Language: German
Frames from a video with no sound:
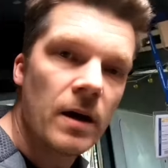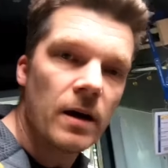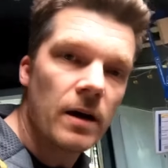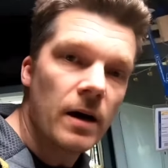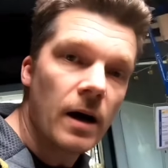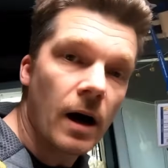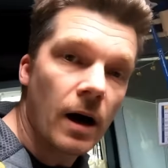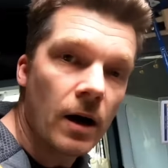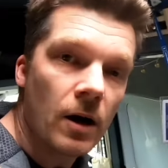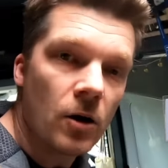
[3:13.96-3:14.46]

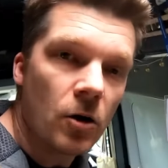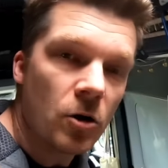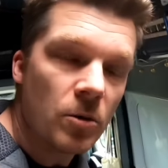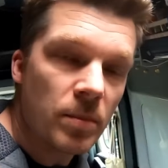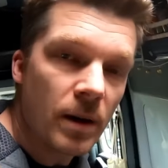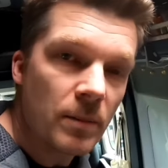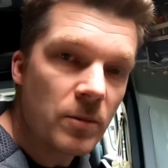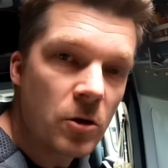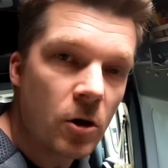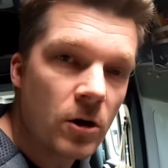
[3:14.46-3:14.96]
Ja, und
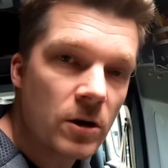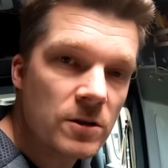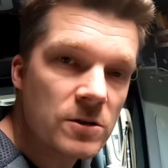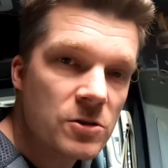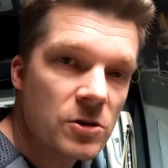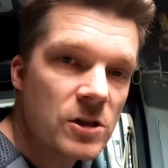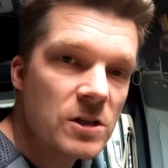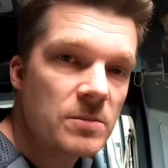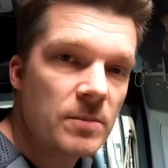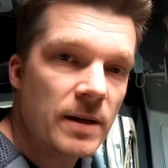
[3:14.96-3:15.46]
beim Kochen
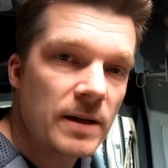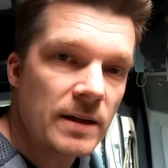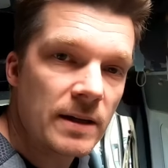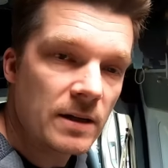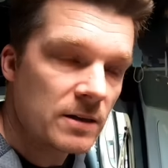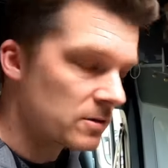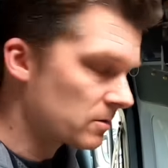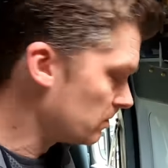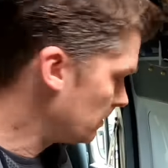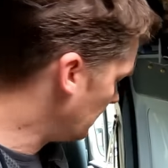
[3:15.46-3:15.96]
sollte man
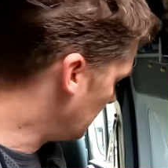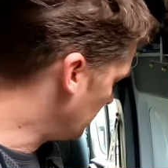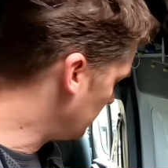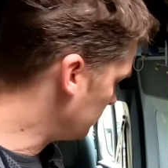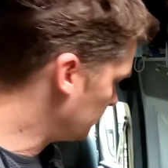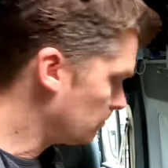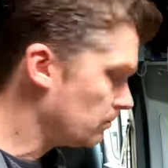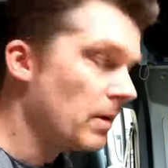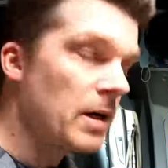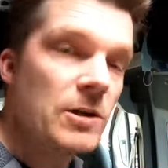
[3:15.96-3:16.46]
ja, ja
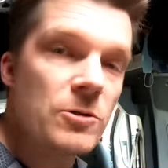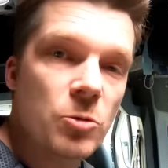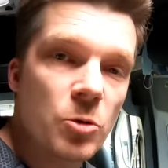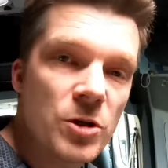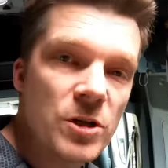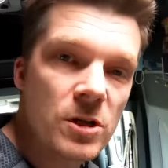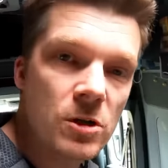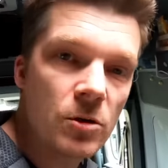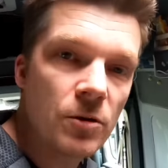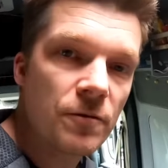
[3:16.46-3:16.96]
mal
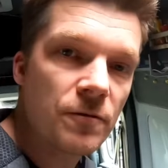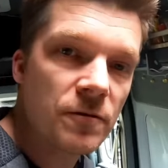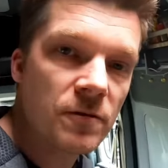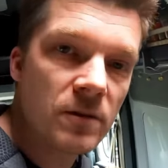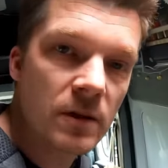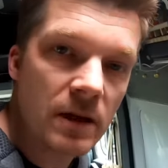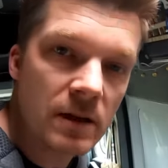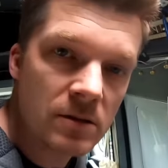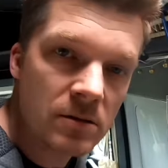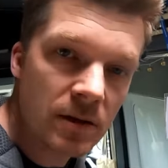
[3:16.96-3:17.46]

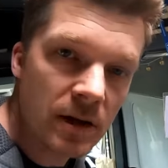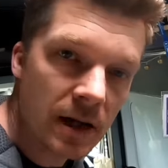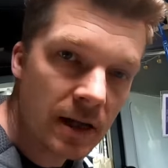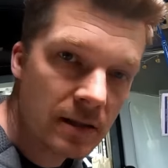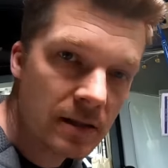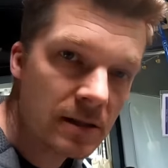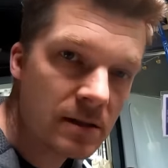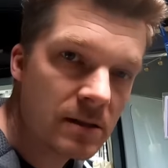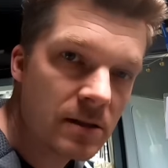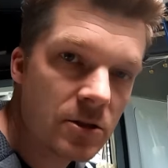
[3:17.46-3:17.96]
durchlüften. Also er
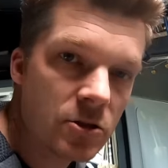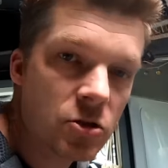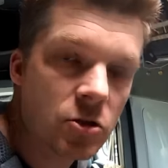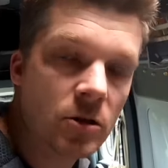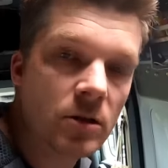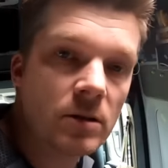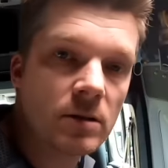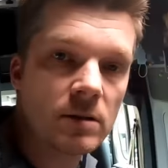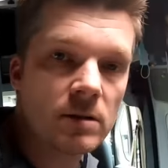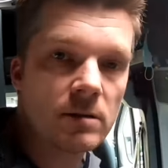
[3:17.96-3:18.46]
hat jetzt hier
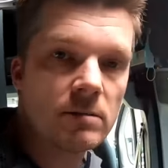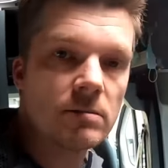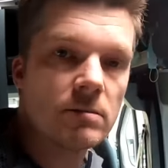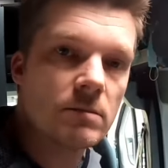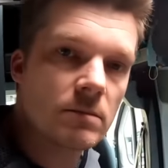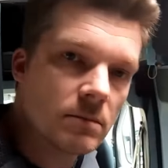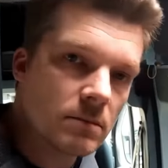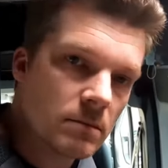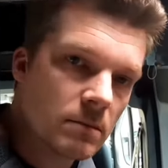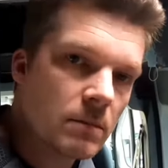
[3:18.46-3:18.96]
schon
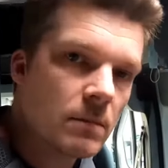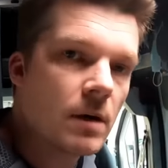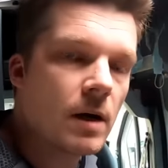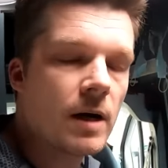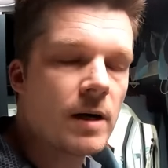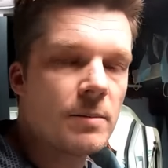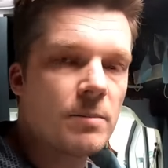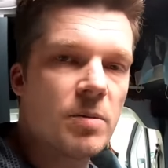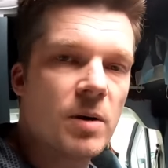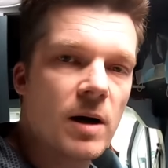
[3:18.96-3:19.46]

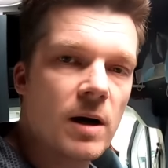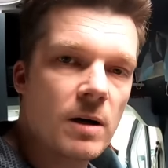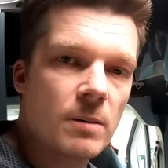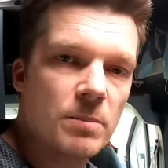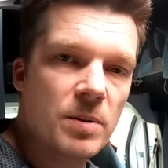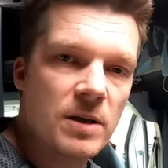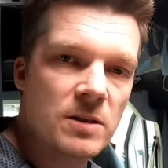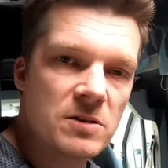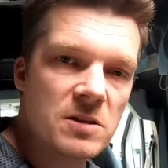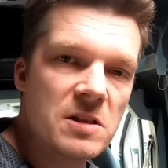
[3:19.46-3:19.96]
ein paar
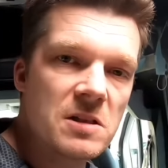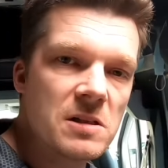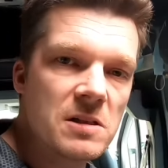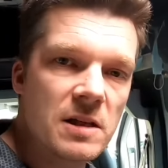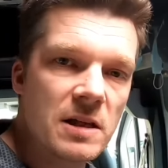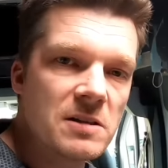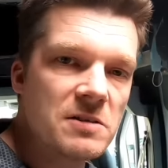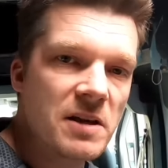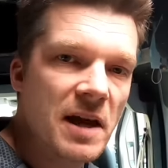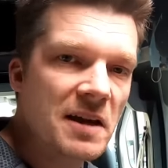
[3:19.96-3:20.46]
Partikel
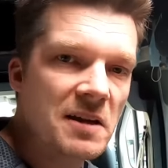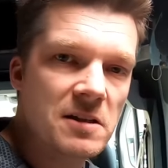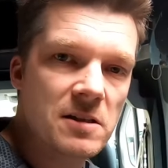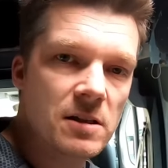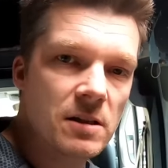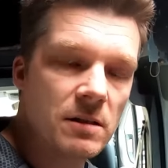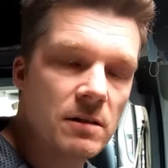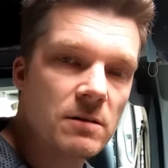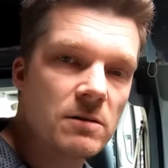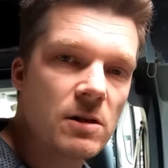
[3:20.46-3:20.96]

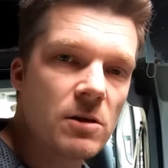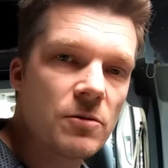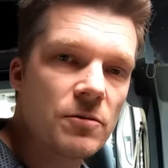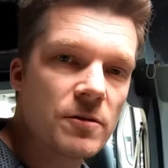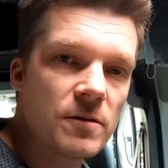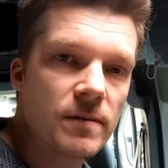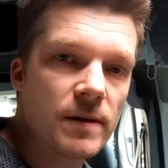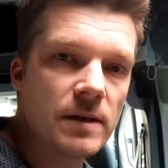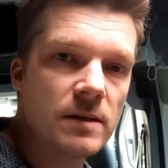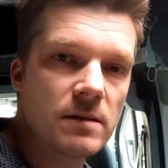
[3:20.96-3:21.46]
entdeckt. Die
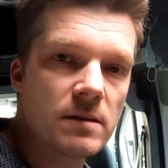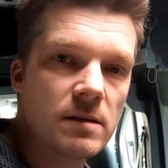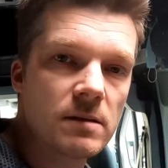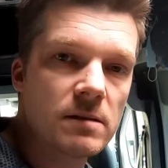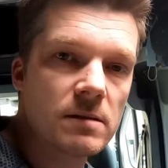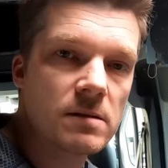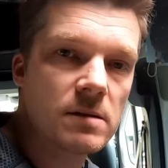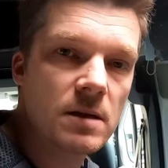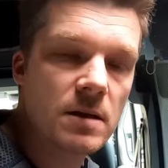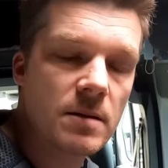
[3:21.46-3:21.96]
Luftqualität
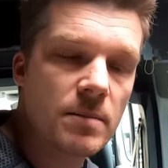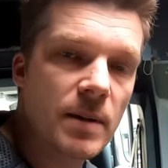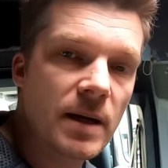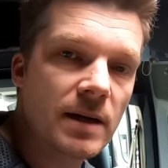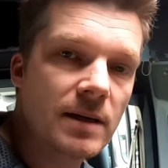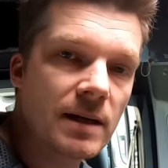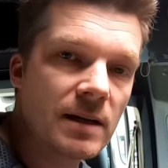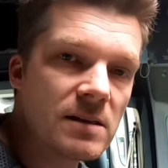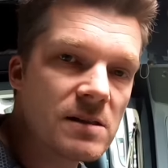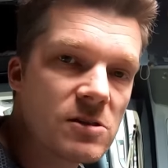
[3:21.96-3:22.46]
ist nicht
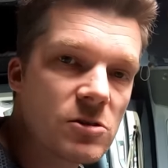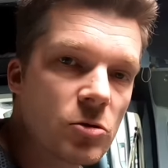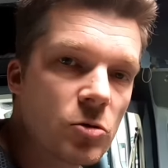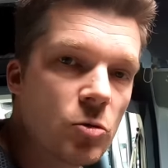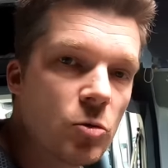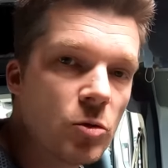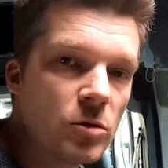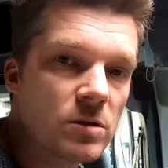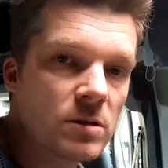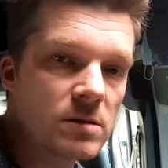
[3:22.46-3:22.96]
mehr ganz so
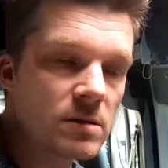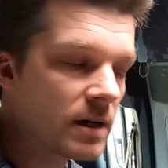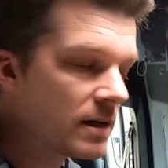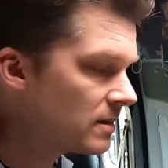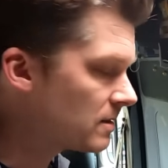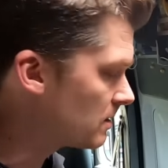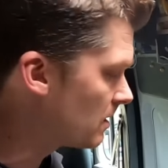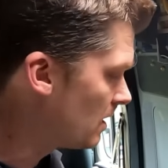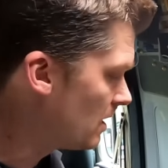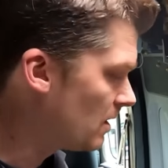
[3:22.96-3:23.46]
gut. Das
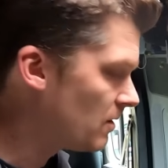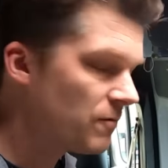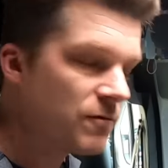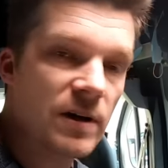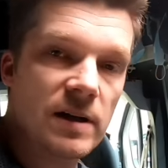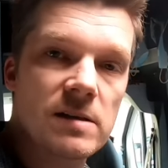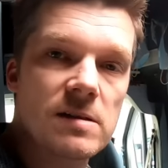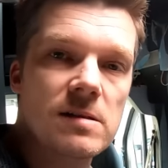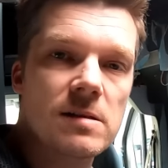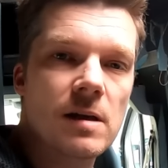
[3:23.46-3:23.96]
heißt,
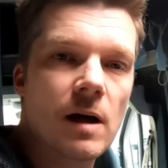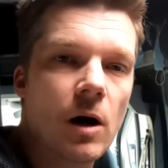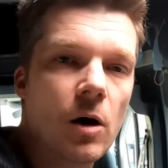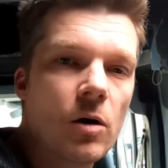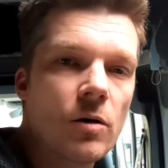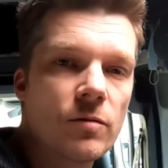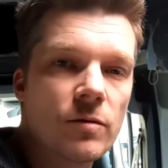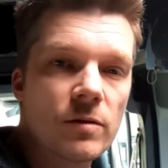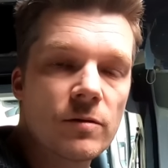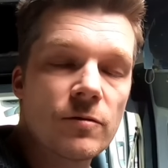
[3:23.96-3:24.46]
Fenster
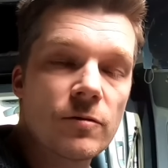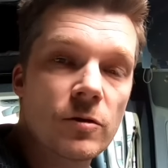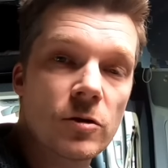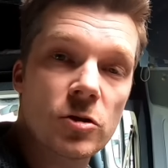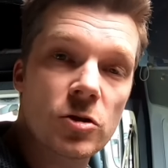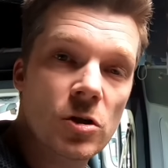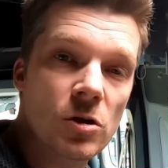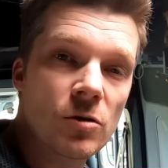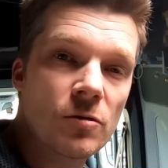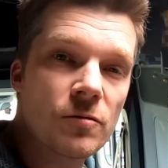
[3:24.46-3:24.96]
auf und
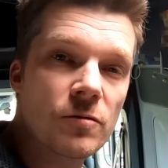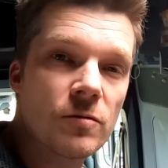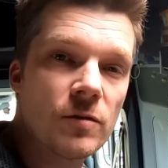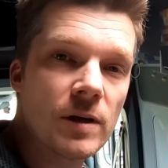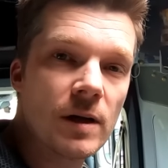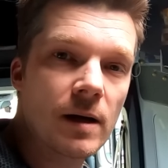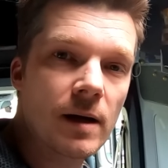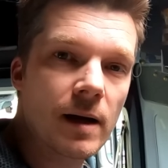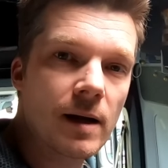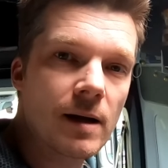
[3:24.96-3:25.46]
frische Luft wieder